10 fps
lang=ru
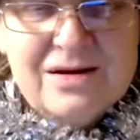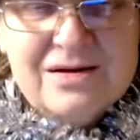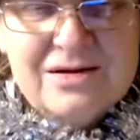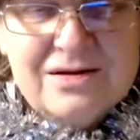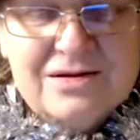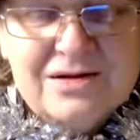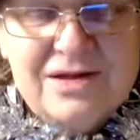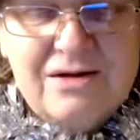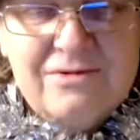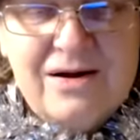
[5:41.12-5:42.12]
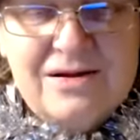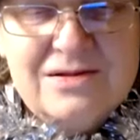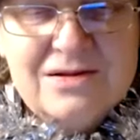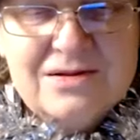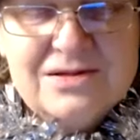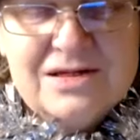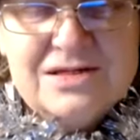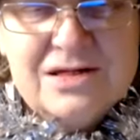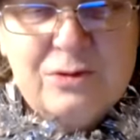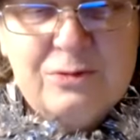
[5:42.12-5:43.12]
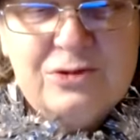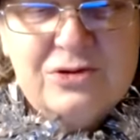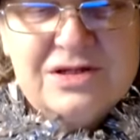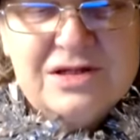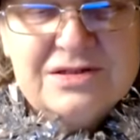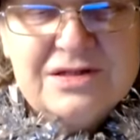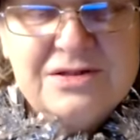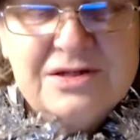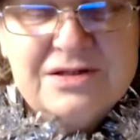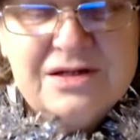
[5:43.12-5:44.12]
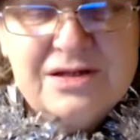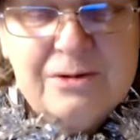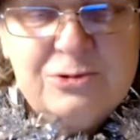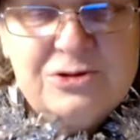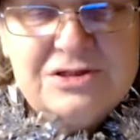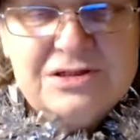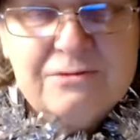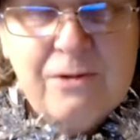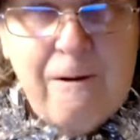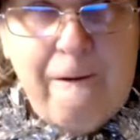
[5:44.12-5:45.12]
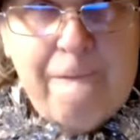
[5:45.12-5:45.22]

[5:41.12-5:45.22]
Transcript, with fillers: э, карнавал, где тема будет задана, допустим,